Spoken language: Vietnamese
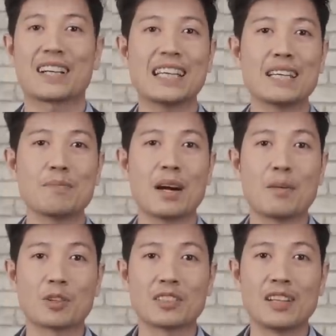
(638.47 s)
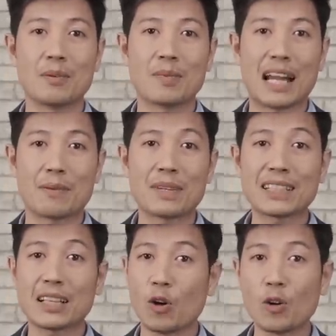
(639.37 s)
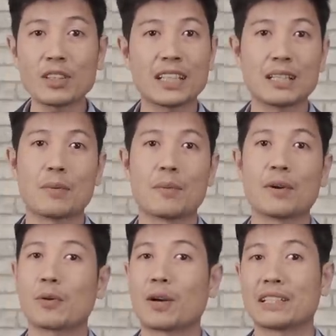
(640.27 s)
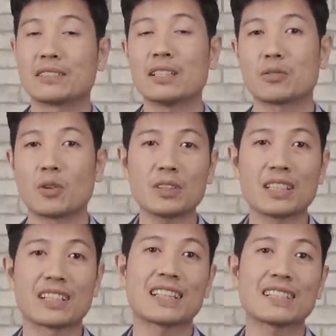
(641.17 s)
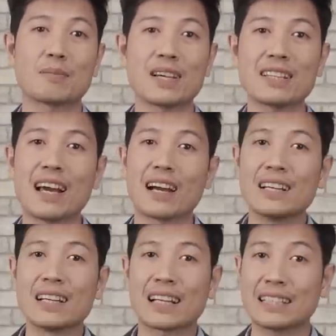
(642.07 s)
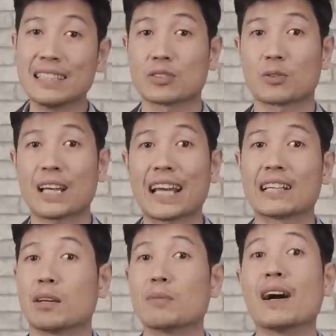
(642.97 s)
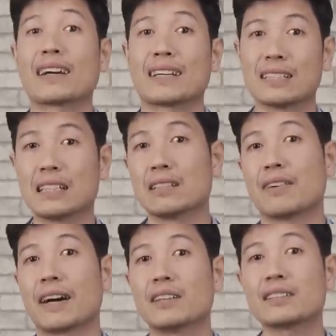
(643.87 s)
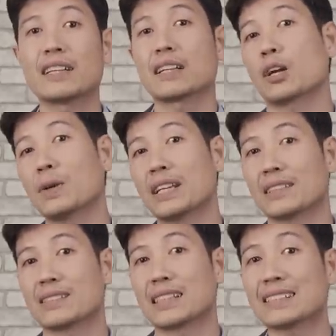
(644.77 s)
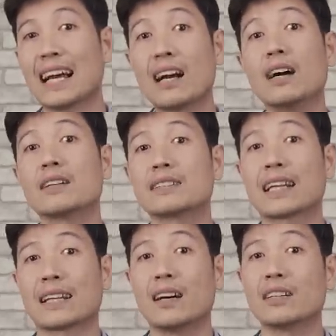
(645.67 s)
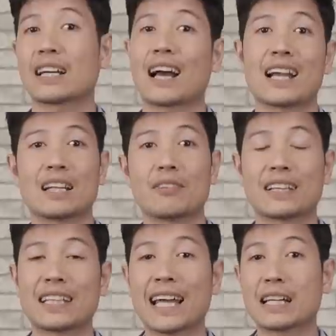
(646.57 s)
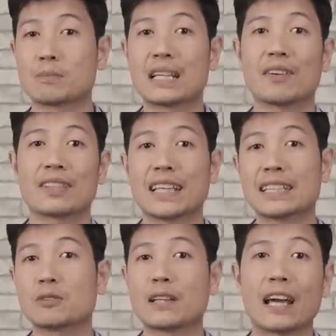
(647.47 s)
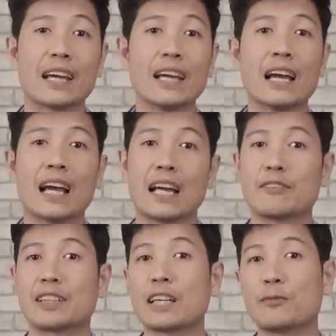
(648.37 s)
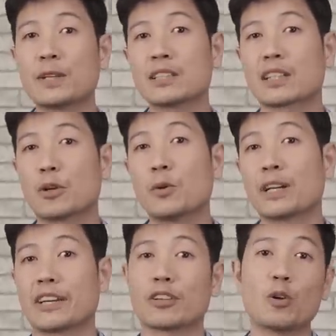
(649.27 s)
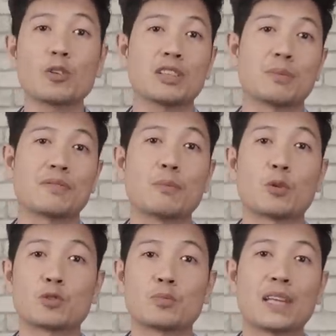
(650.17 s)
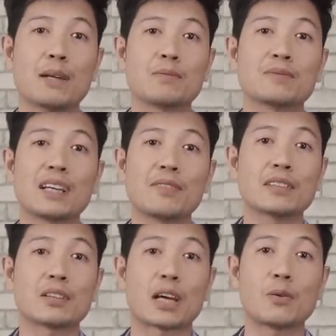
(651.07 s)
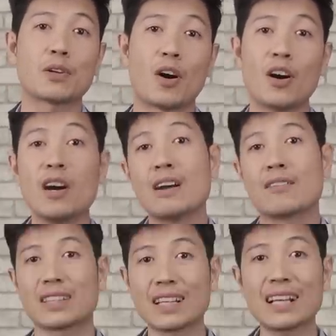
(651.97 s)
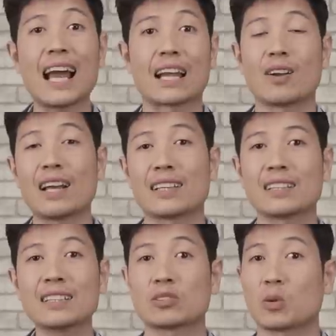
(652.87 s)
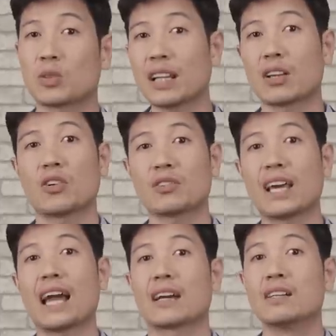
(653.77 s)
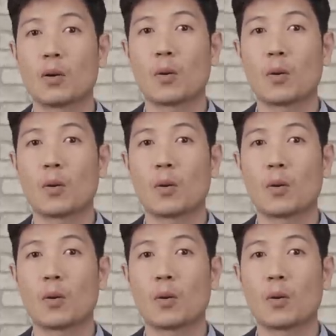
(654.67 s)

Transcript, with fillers: Khi mà một người mà làm data tốt, khi mà người quản lý dữ liệu tốt thì người ta sẽ biết rằng cái chỉ số này ảnh hưởng bởi cái gì và đưa ra những cái quyết định chính xác hơn, đúng đắn hơn, chẳng hạn như là phải thay ảnh bìa, phải thay tiêu đề, hay phải traffic từ cái nguồn này nó tốt thì mình phải bổ sung thêm traffic từ cái nguồn đó. Và tất cả đó là những chỉ số rất là rõ ràng.